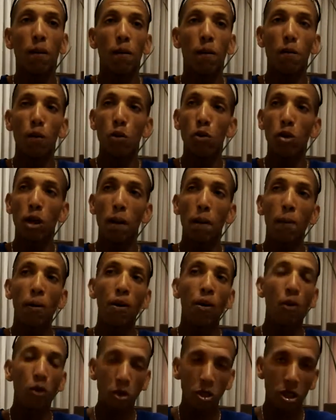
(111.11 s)
com o tempo
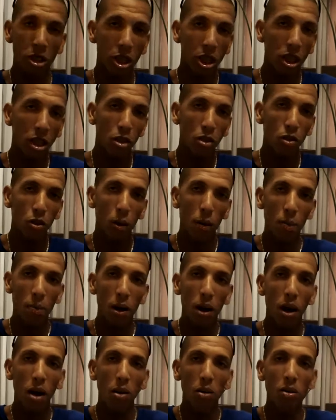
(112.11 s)
que eu fiz aqui em São
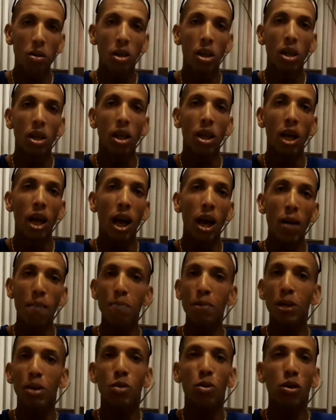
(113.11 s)
Paulo, era
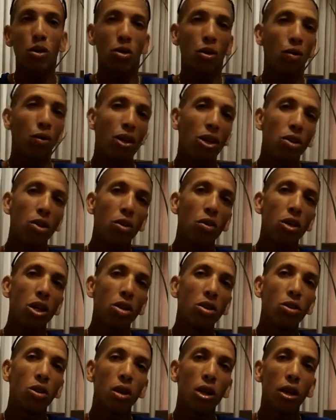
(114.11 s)
perigoso eu fazer o
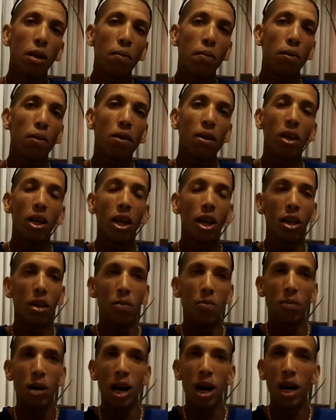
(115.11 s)
índice olímpico.
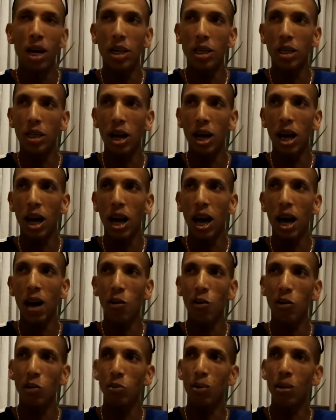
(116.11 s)
Mas é
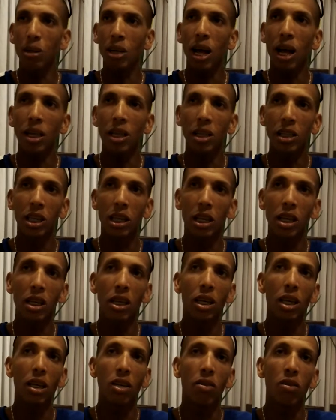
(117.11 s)
águas passadas aí,
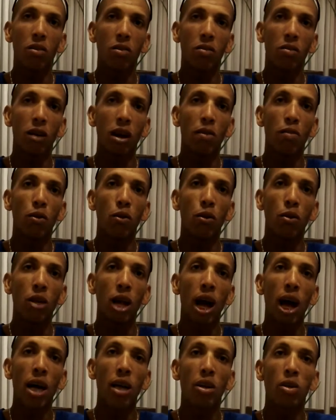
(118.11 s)
né? Não, não vai
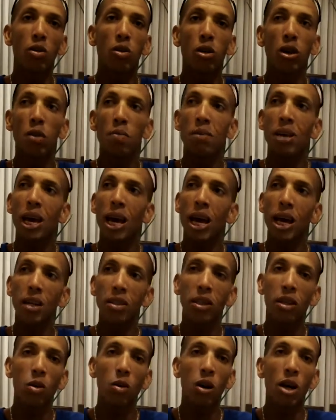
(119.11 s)
voltar e o que me
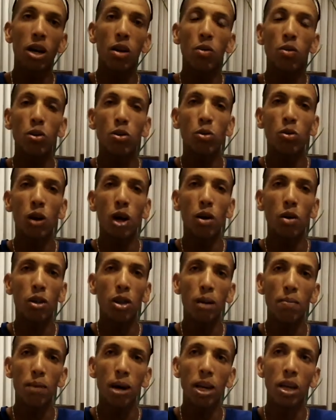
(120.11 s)
resta agora é continuar
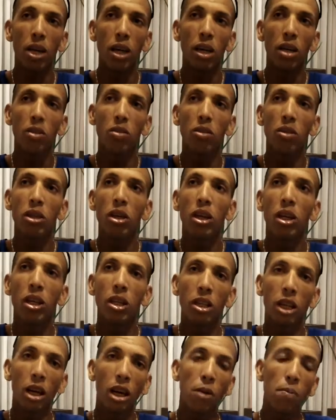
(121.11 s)
trabalhando.
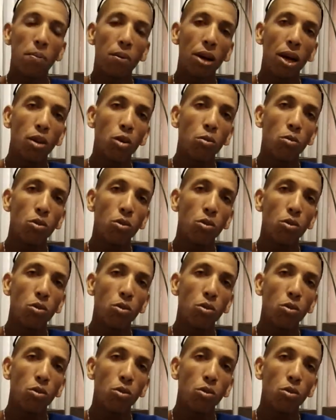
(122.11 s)
Tem campeonato